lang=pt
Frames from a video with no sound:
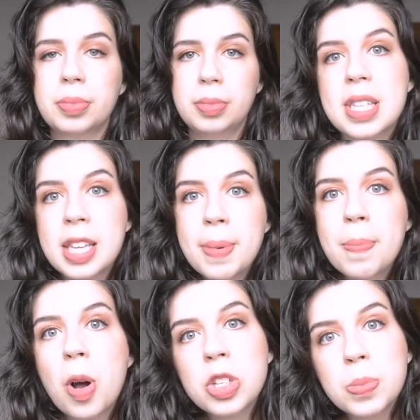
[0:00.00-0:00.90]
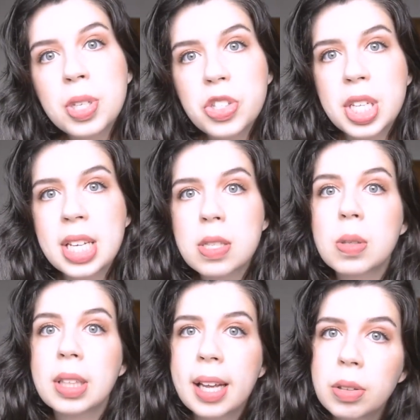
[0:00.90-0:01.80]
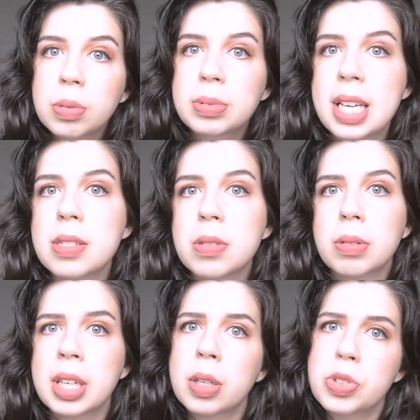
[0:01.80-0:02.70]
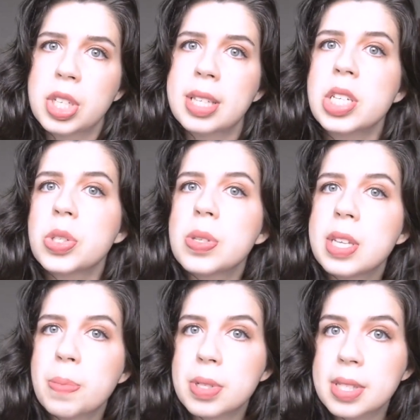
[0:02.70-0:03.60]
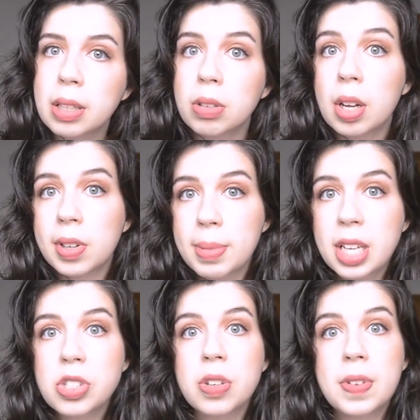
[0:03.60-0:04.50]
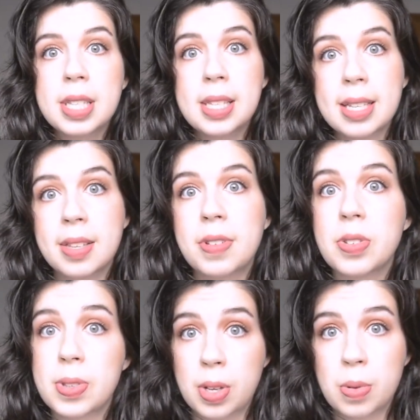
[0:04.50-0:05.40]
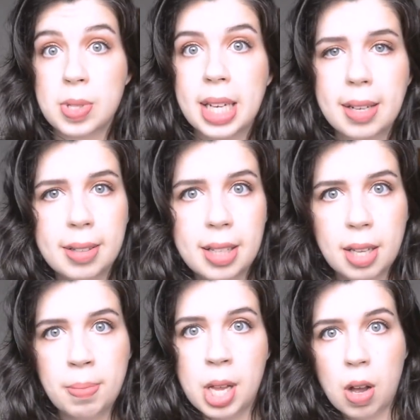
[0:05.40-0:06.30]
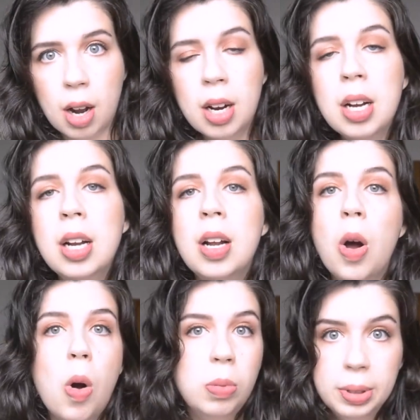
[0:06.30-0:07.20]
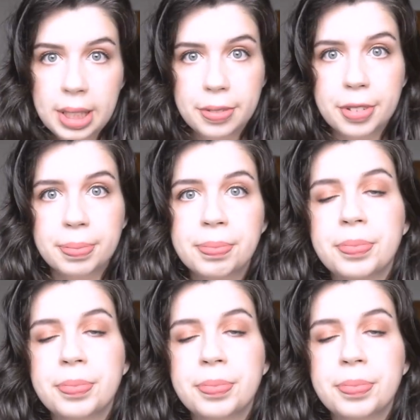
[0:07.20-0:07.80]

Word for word: Você também pode medir isso lendo um texto que não tinha entendido 100% novamente e ver se dessa vez você consegue entender melhor, ou um livro.